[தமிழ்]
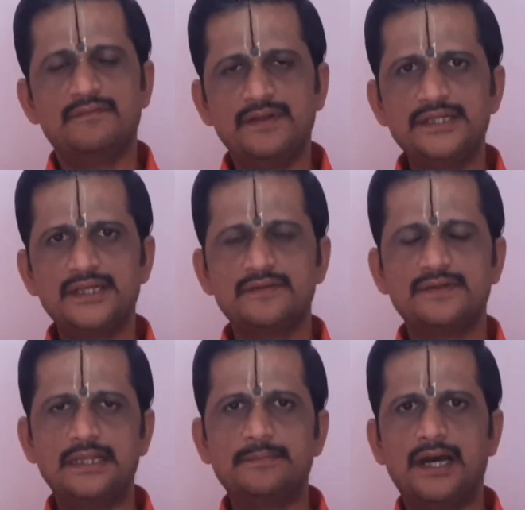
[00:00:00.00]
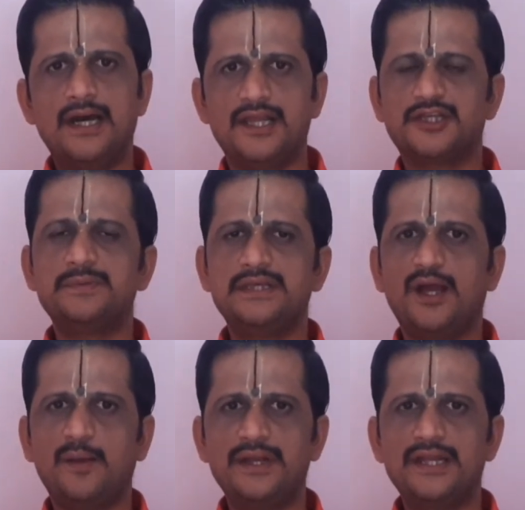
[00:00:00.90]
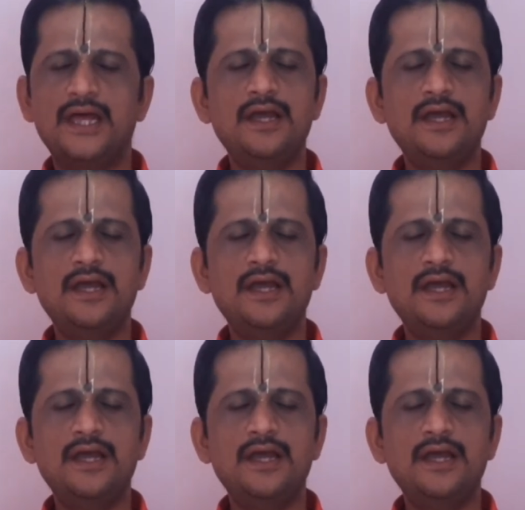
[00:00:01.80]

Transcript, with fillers: வீட்டிற்கு வந்த மகாலட்சுமி அப்படின்னு